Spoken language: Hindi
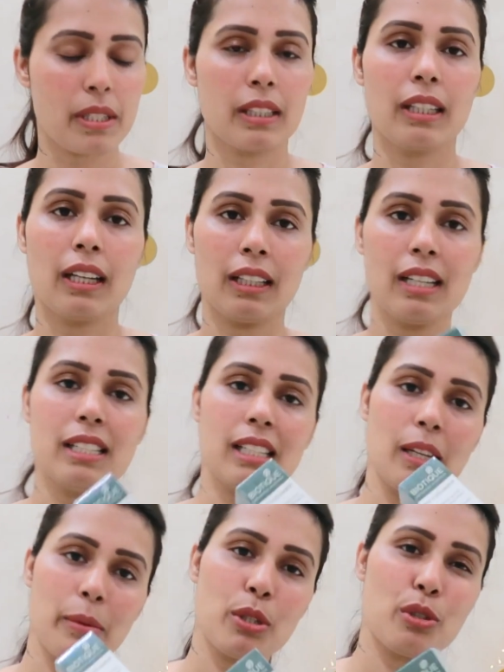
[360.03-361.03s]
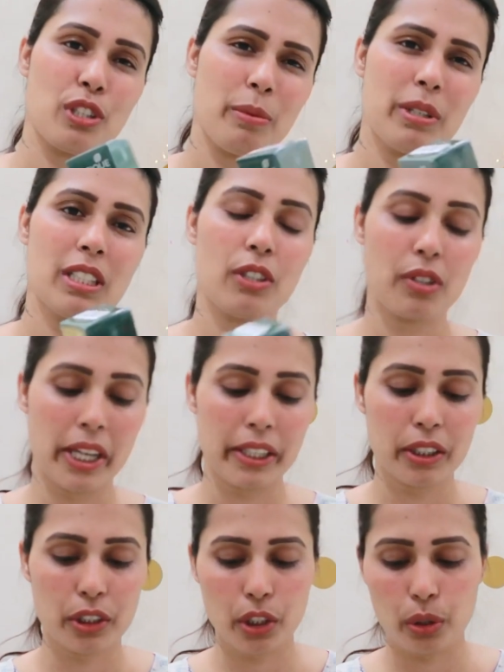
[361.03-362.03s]
पसंद आता है इसके लिए मैंने सोचा मैं इसे ट्राई
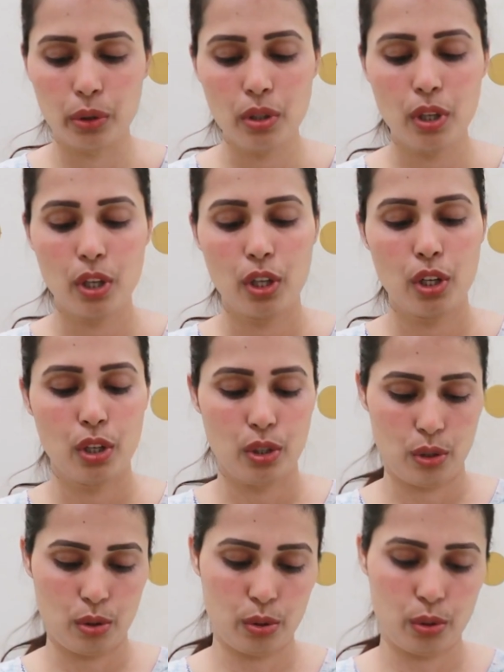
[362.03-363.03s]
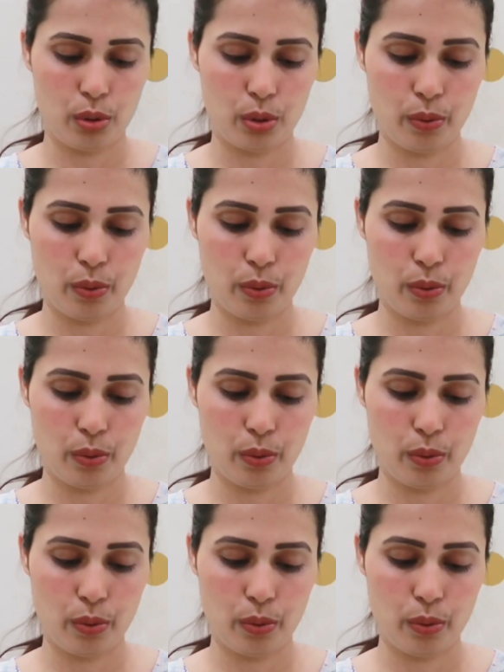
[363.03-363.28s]
करती हूँ तो